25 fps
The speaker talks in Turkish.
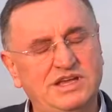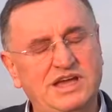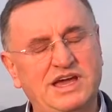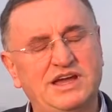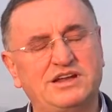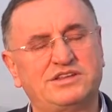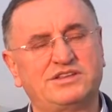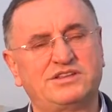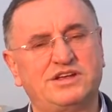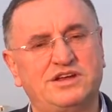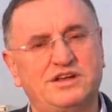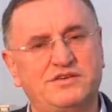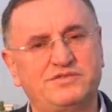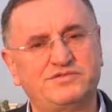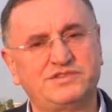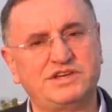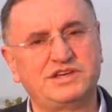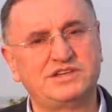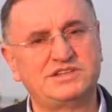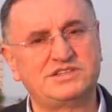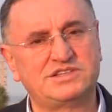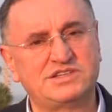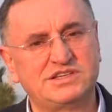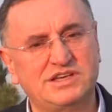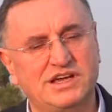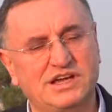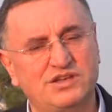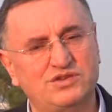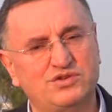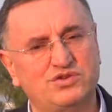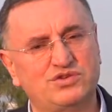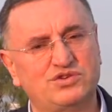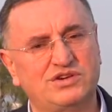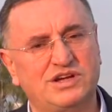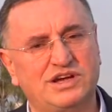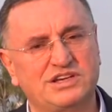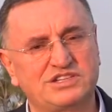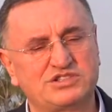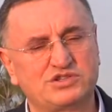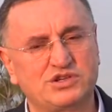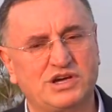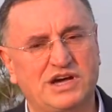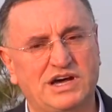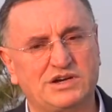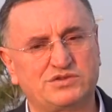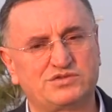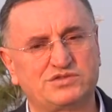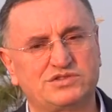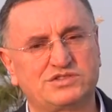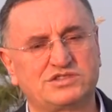Diğer tarafta İskenderun
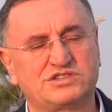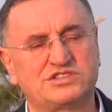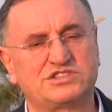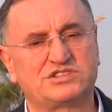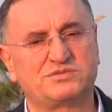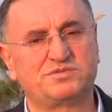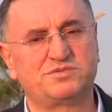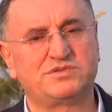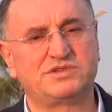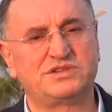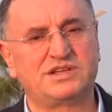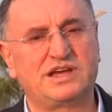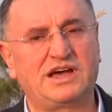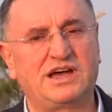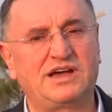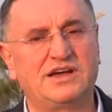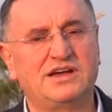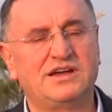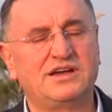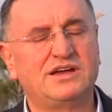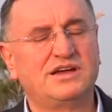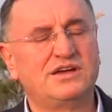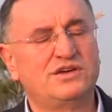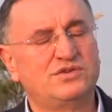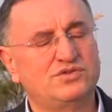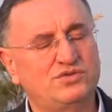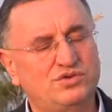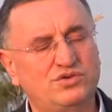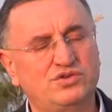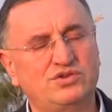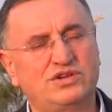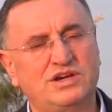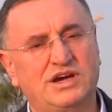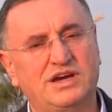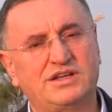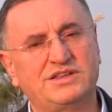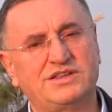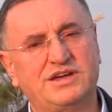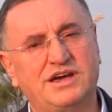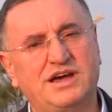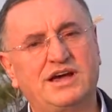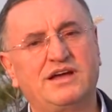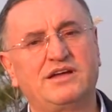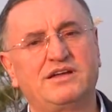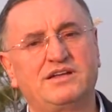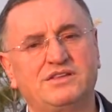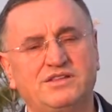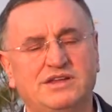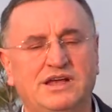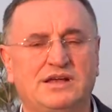Arsus kısmında
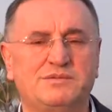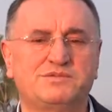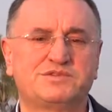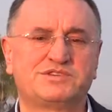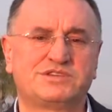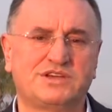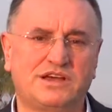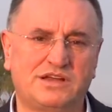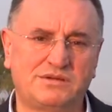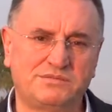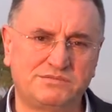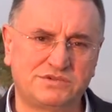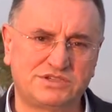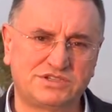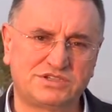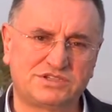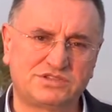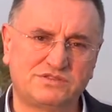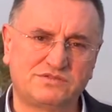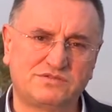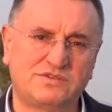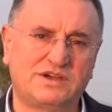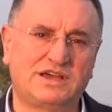dünyada nam salmış